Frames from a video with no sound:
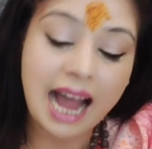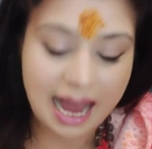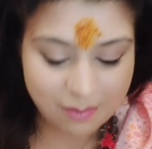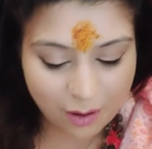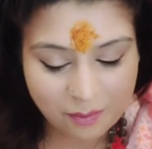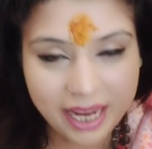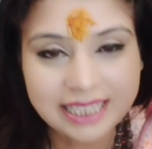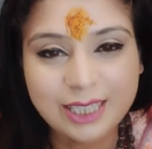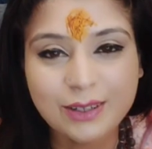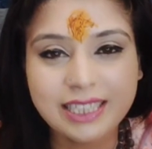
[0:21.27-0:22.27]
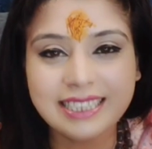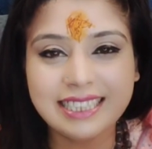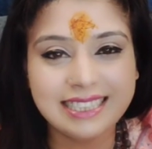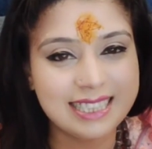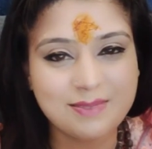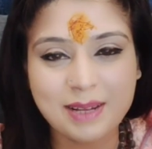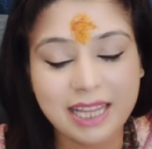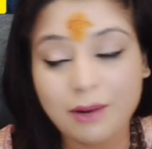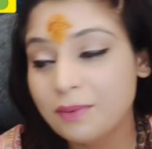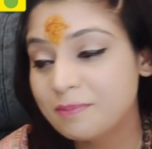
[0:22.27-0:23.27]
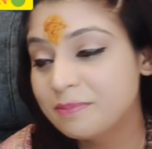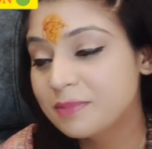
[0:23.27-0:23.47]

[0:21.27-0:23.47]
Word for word: आपको मैं एक छोटी सी चीज़ बताऊँ